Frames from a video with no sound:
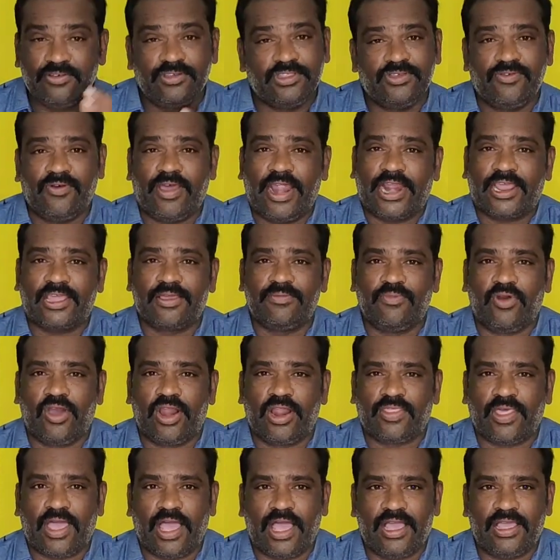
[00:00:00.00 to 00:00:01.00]
இது வழக்கம்
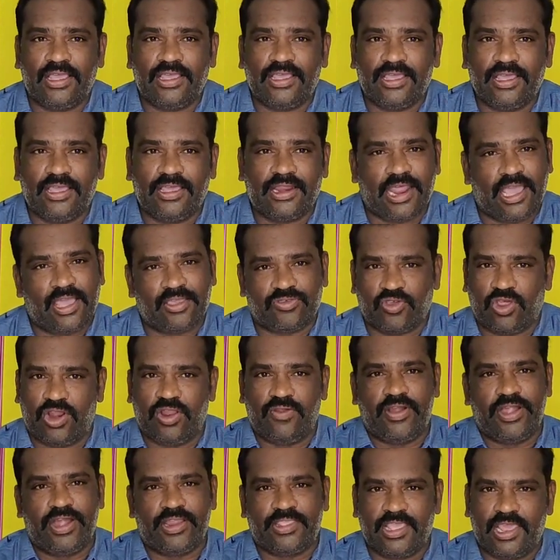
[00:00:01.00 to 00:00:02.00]
போலதான் நான் சொல்ல
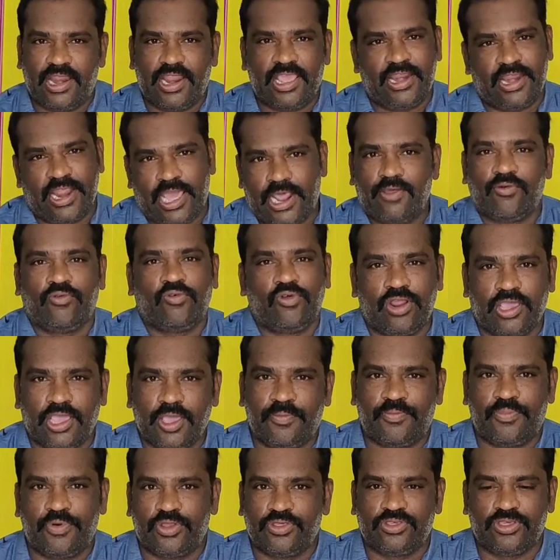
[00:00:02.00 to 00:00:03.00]
வேண்டியது எல்லாரும்
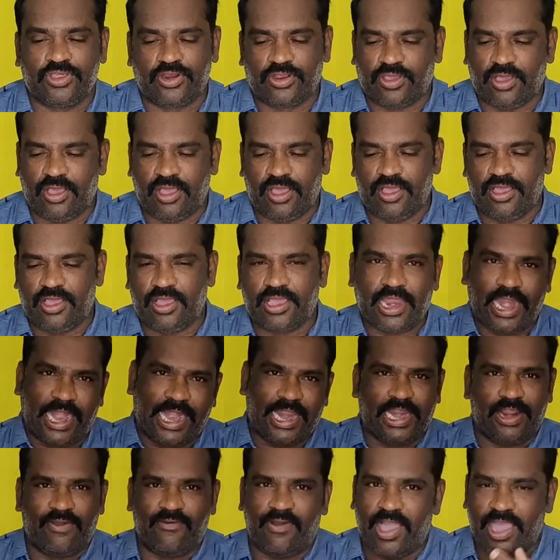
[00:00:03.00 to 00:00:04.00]
உங்களுக்கே புரிஞ்சிருக்கோம்
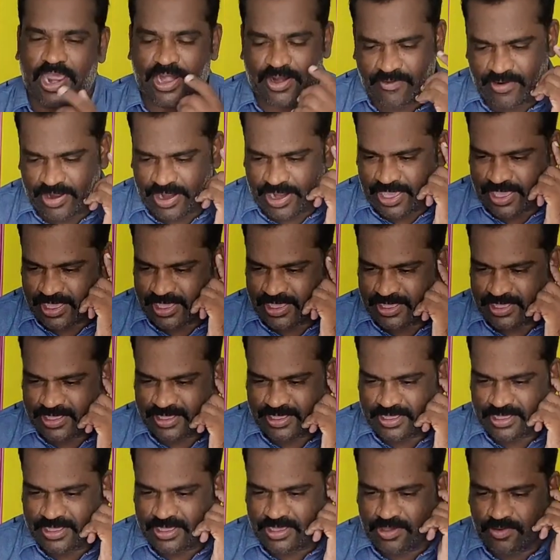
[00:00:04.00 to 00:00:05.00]
கடையில வாங்கின வடை
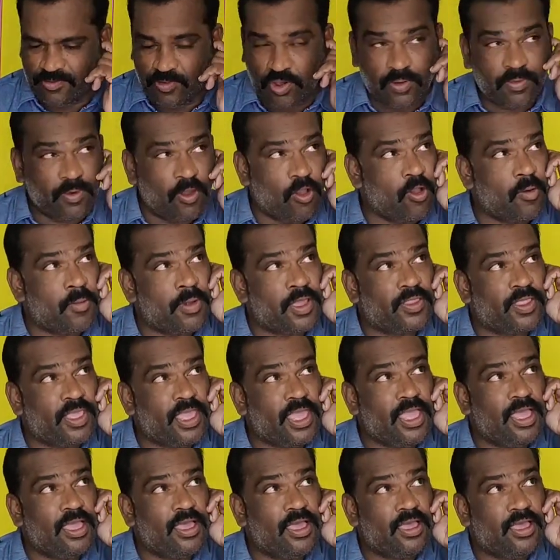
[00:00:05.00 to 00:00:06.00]
ஒரு ரூபாவும்
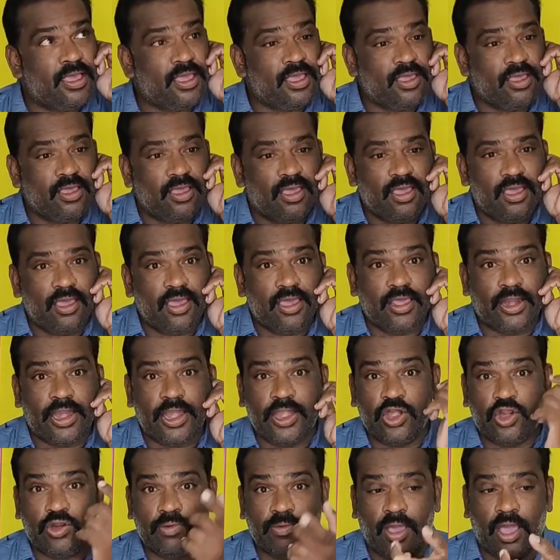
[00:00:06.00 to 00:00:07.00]
அது
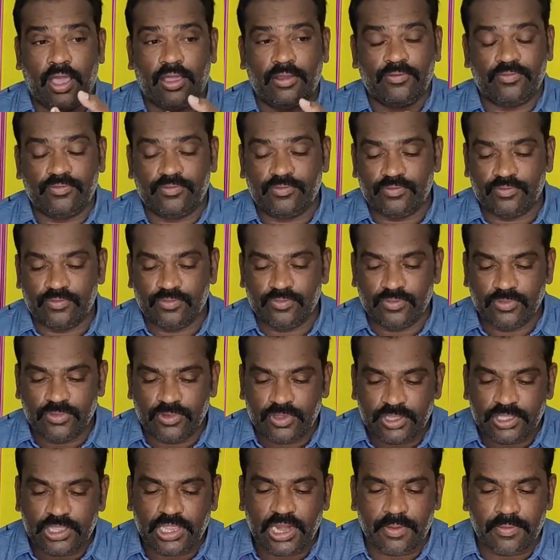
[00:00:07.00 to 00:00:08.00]
ரெண்டு ரூபா
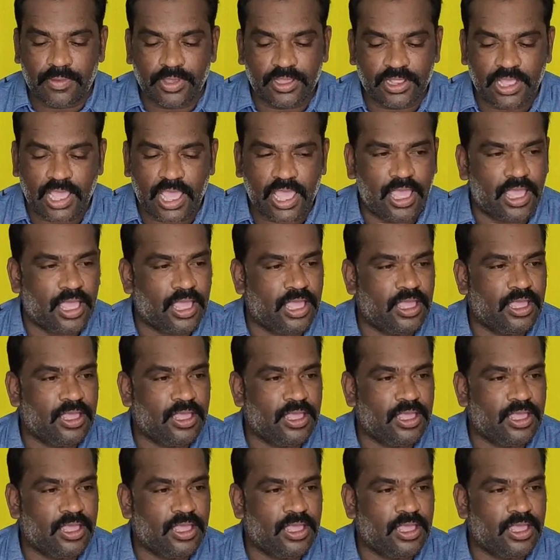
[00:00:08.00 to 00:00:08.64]
இது நம்ம இது